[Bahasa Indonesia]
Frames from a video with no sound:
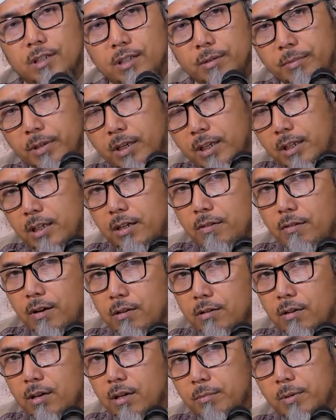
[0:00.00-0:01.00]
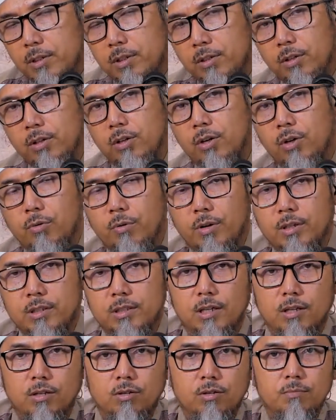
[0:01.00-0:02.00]
Demikian ikhwah rahimani Allah wa
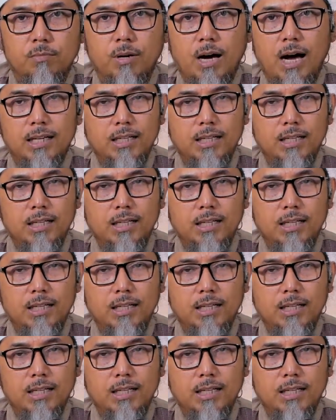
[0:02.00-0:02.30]
iyyakum.